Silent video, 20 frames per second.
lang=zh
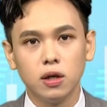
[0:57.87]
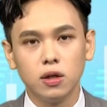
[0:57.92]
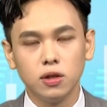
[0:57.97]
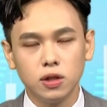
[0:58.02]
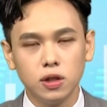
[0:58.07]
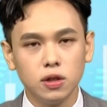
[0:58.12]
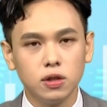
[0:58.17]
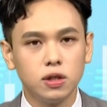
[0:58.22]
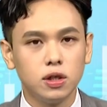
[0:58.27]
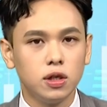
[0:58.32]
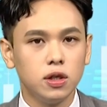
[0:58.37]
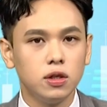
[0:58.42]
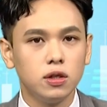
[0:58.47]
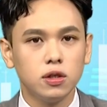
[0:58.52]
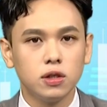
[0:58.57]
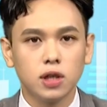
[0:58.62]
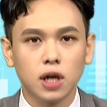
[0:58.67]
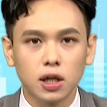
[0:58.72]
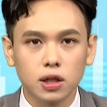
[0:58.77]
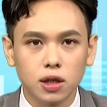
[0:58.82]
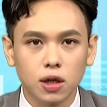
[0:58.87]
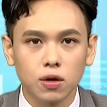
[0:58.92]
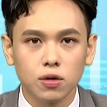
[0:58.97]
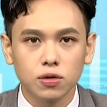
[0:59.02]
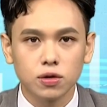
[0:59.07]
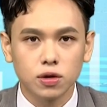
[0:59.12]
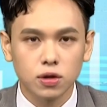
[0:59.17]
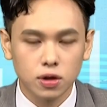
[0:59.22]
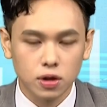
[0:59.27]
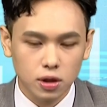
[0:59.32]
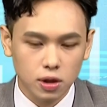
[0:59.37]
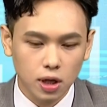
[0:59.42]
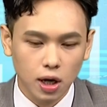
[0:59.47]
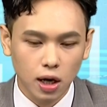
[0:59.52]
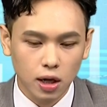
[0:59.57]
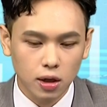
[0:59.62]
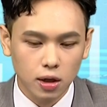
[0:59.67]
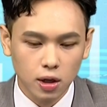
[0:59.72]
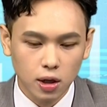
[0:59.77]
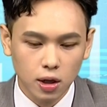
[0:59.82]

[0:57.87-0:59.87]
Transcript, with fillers: 近期一直强调的是一样。